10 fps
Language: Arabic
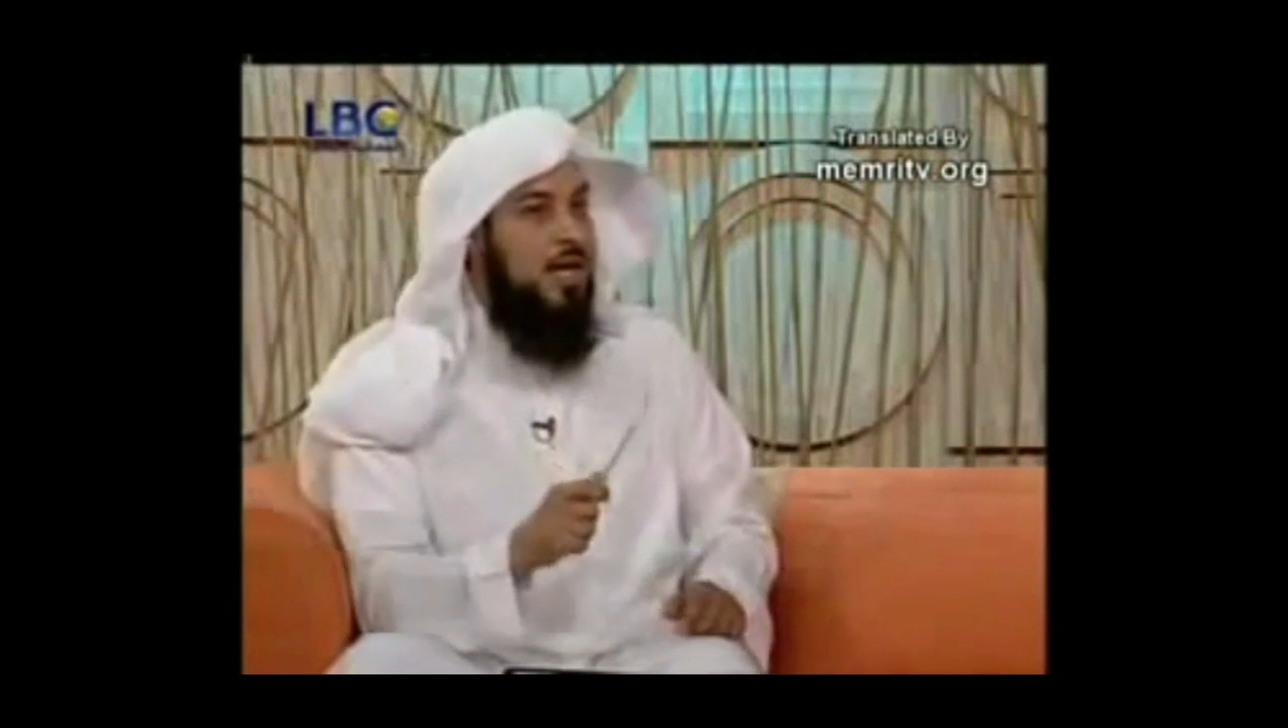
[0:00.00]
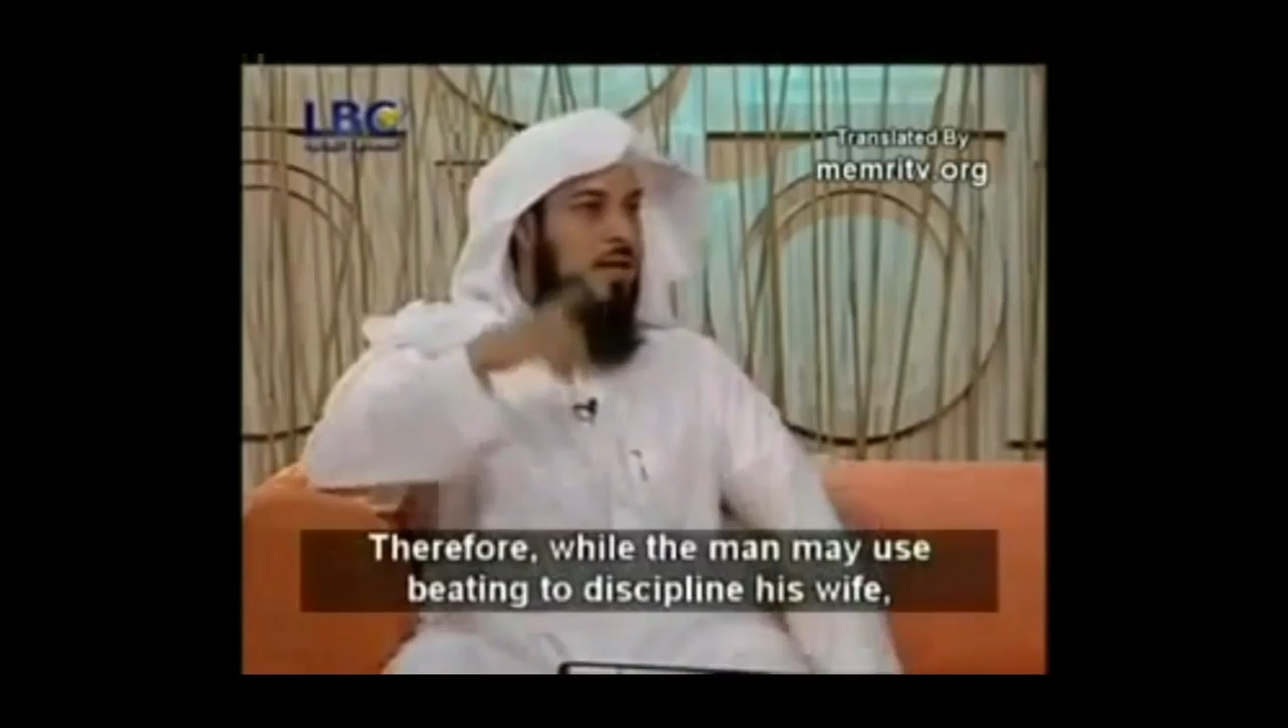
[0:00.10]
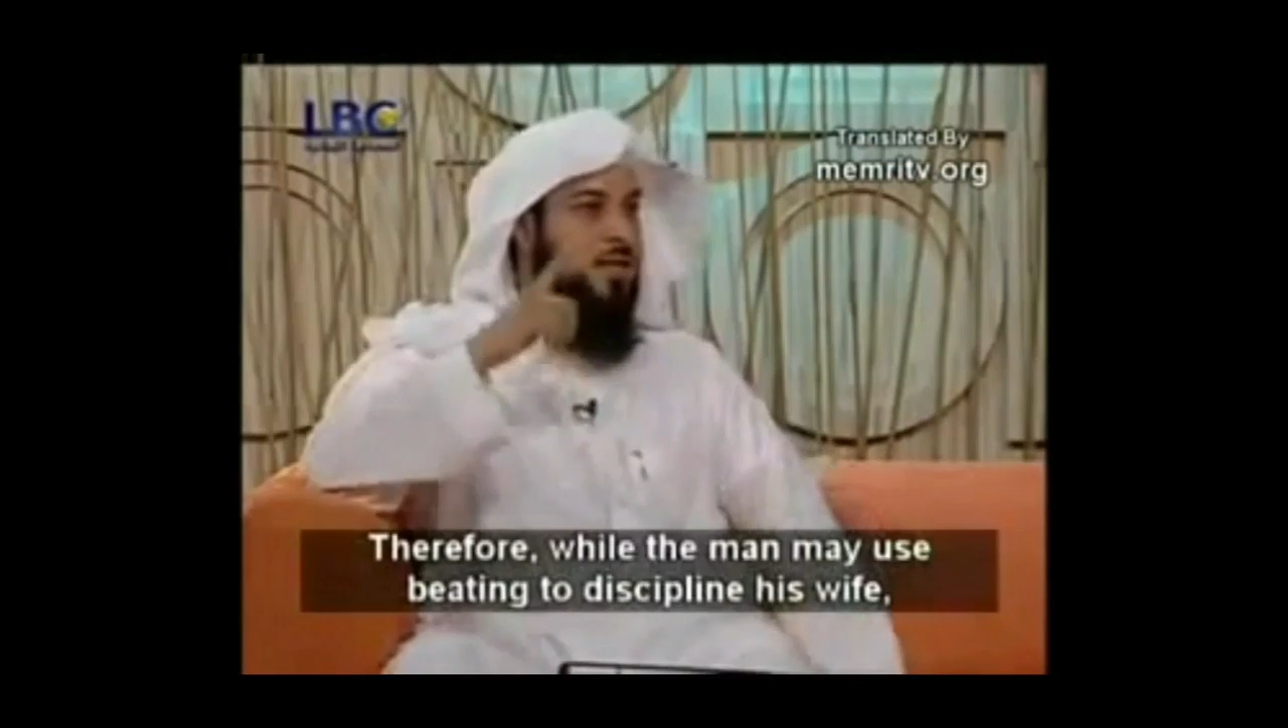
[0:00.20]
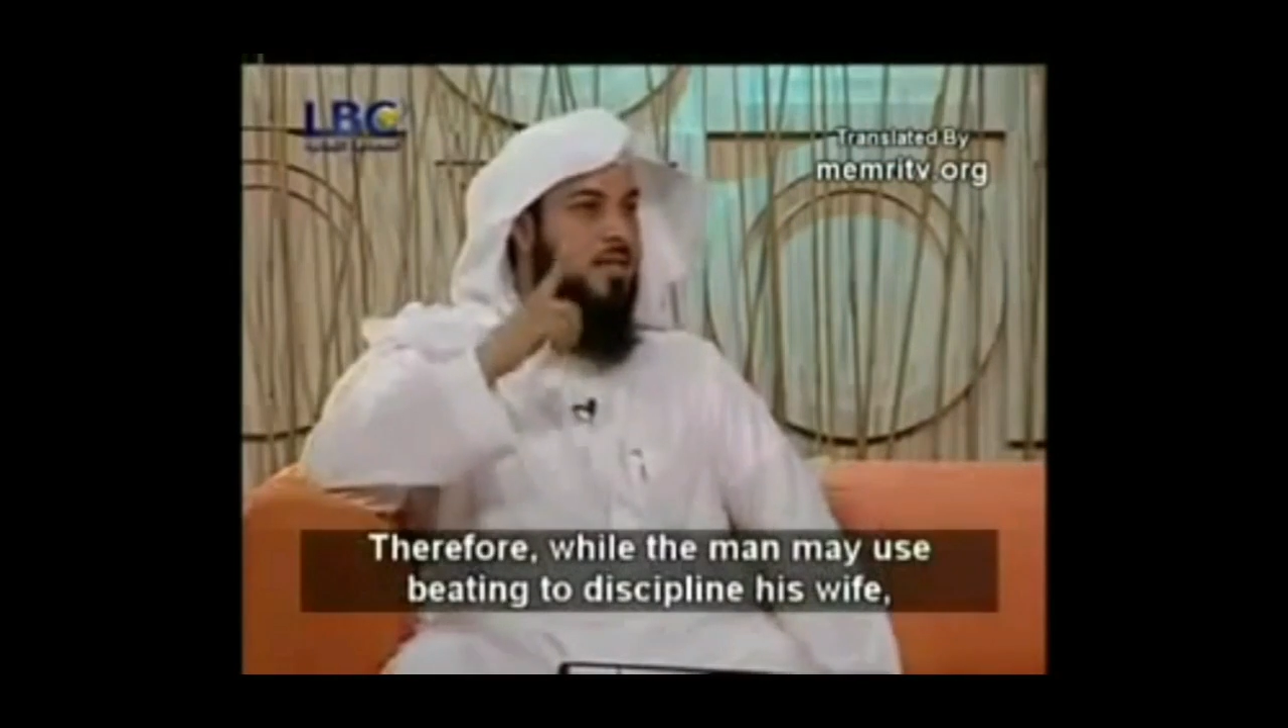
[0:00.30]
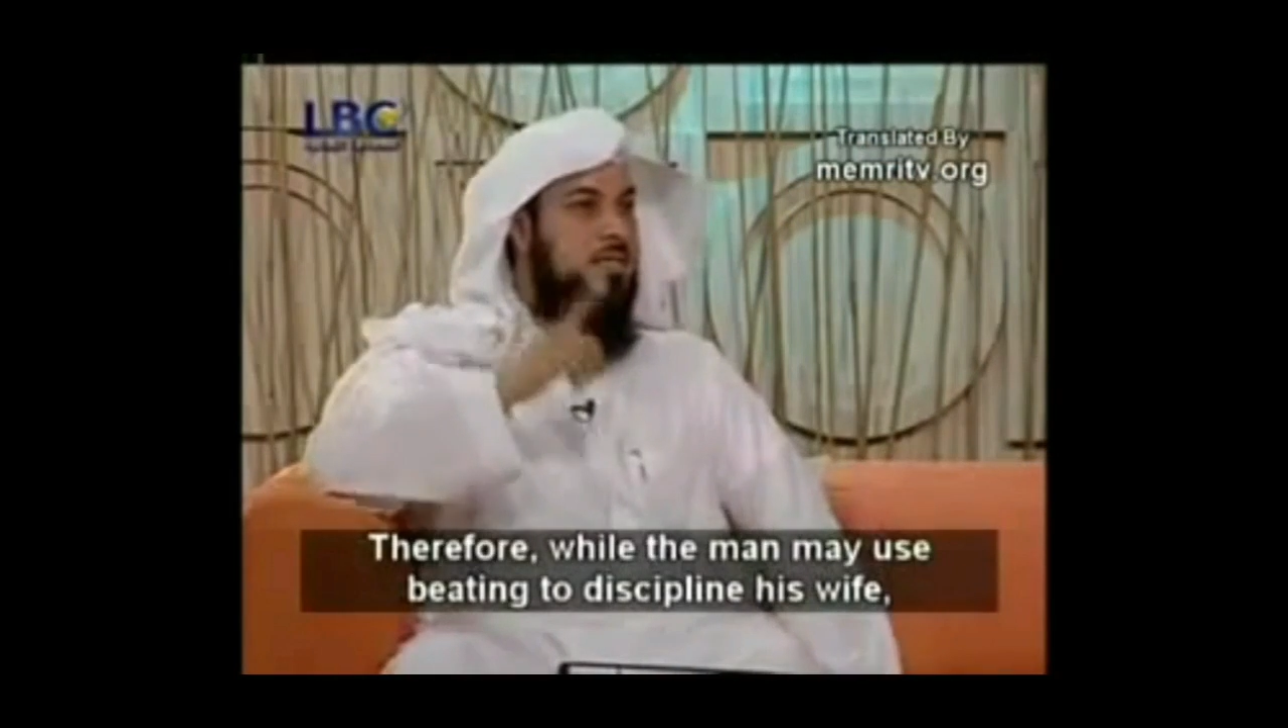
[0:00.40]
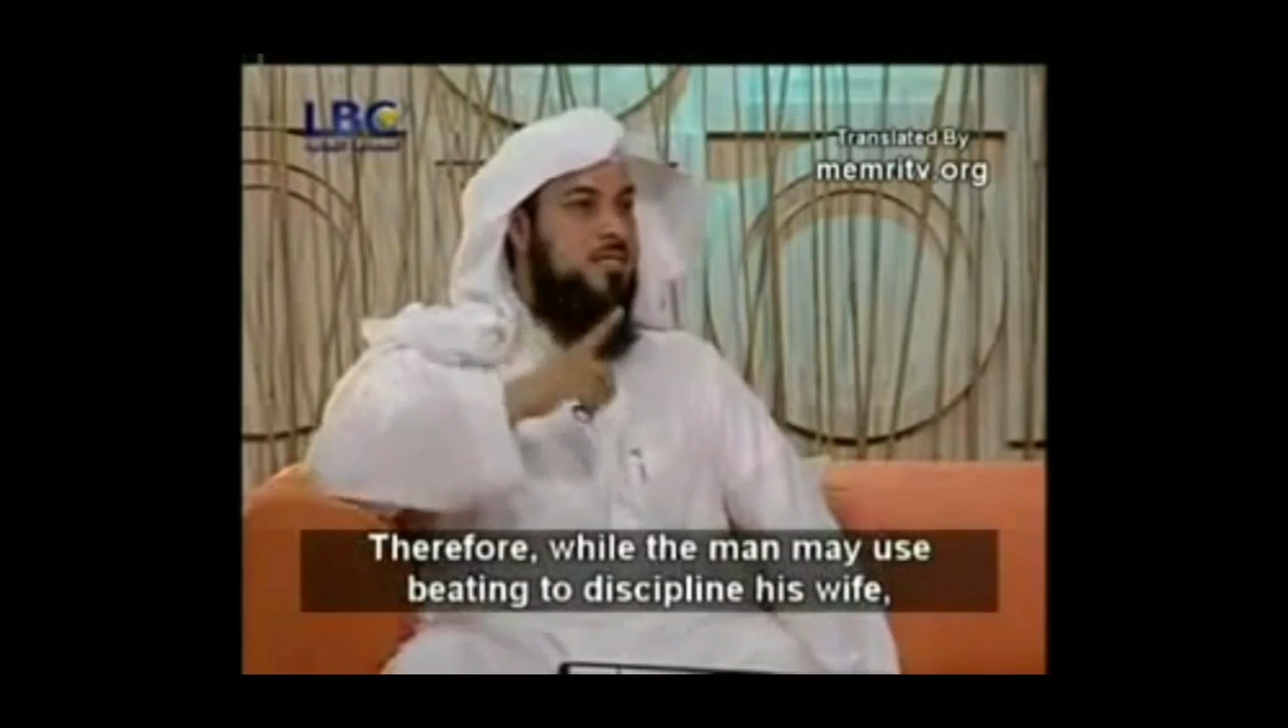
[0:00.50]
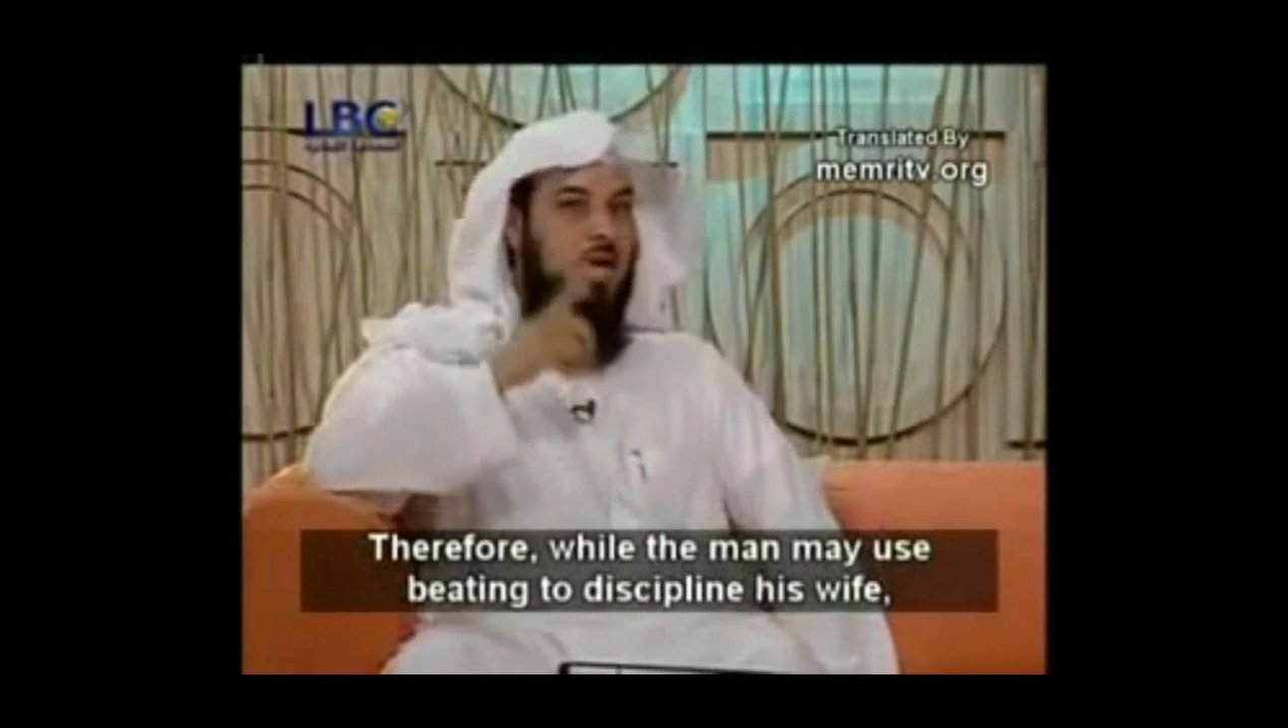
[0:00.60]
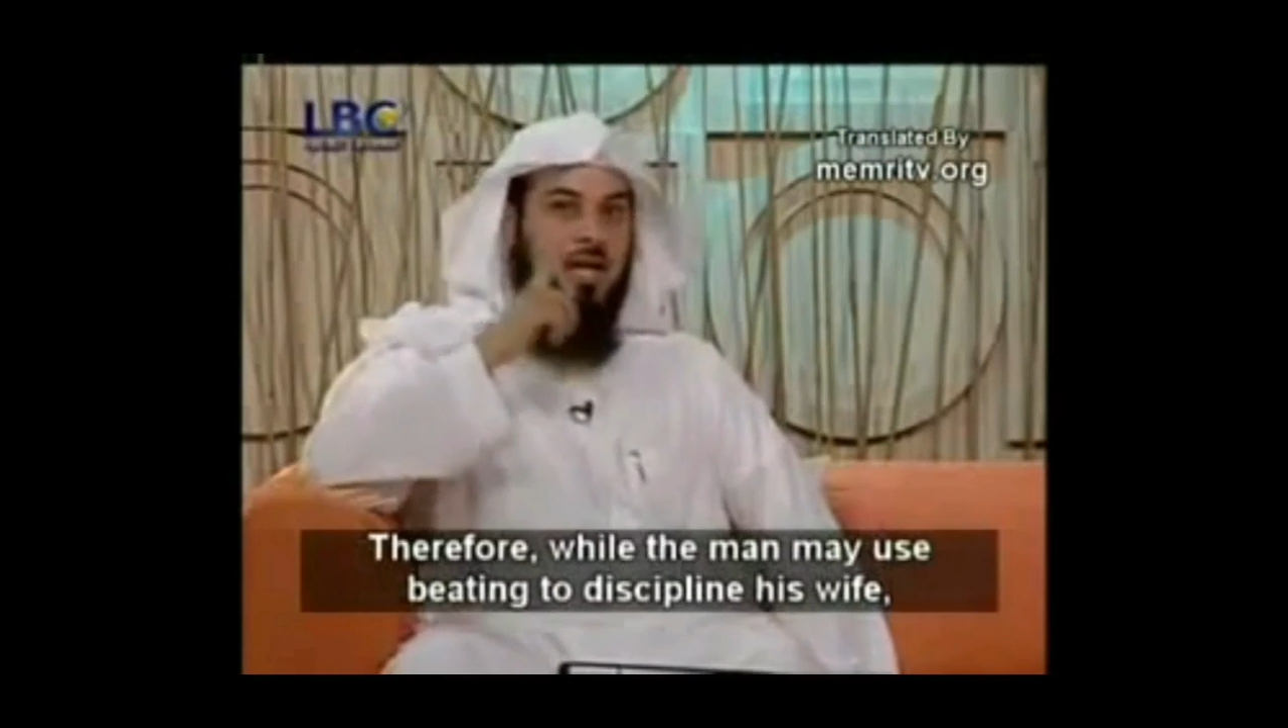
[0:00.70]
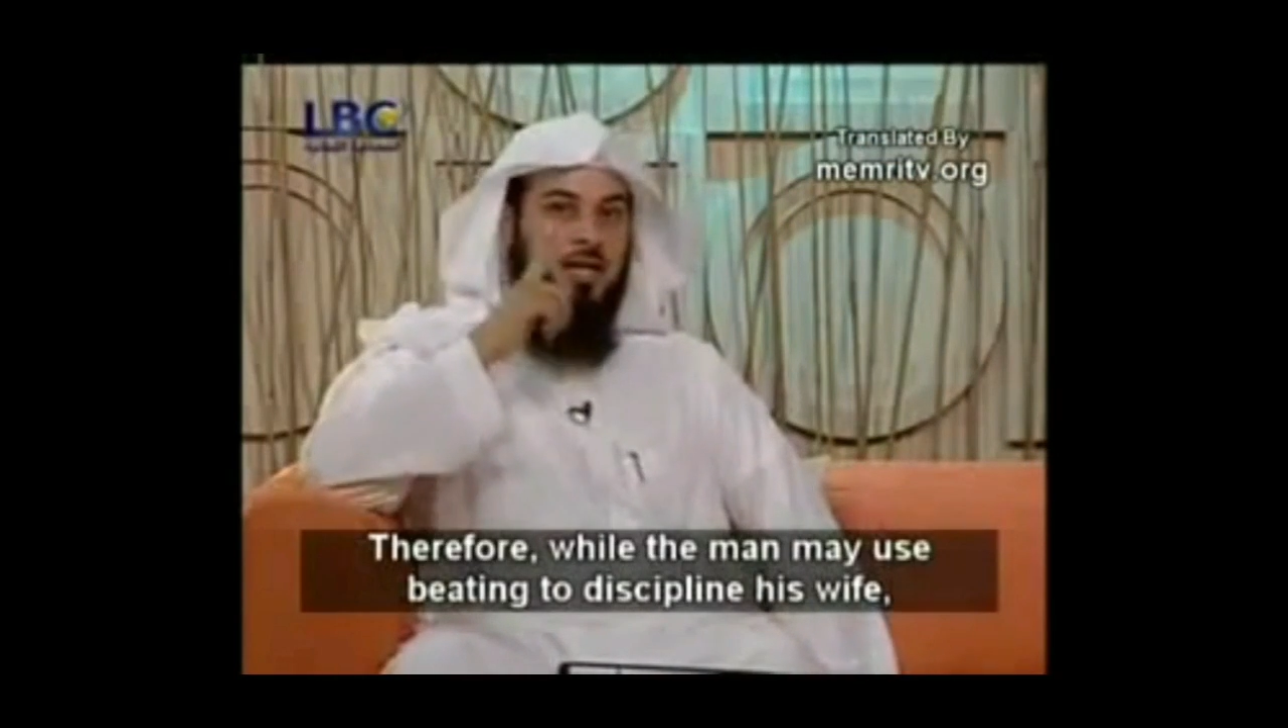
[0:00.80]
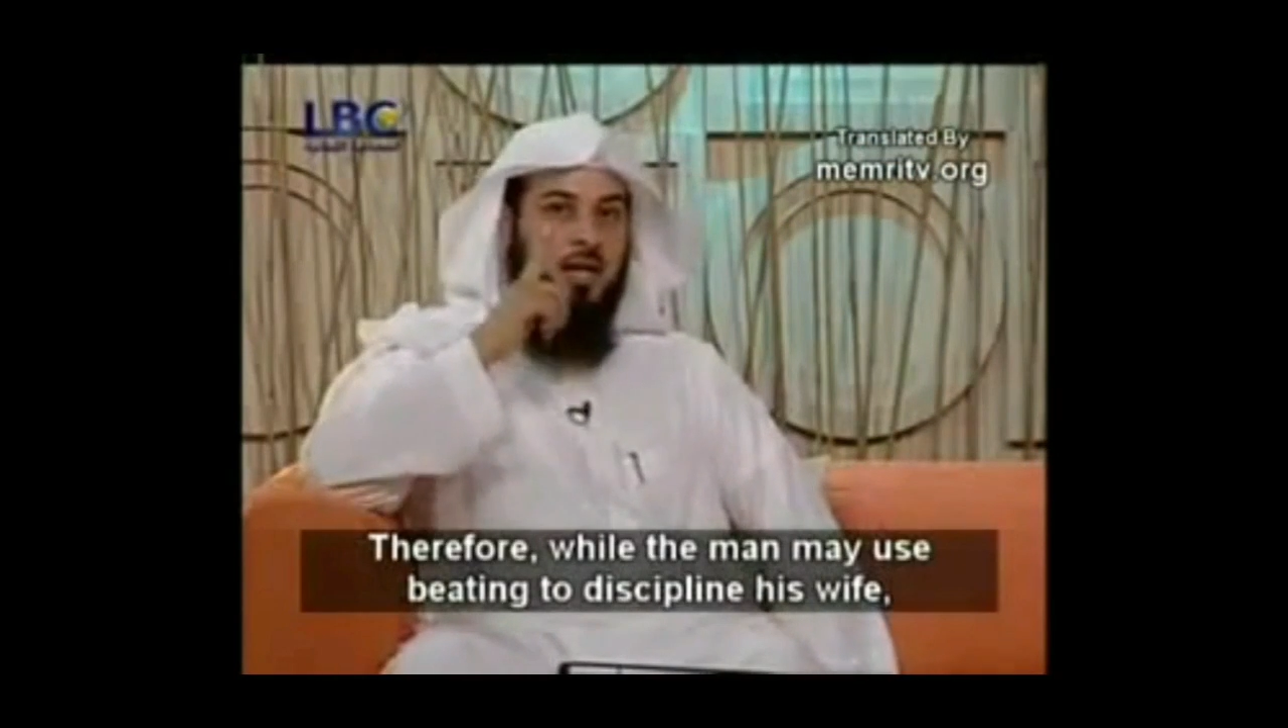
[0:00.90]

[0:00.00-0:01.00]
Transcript: لذلك تجد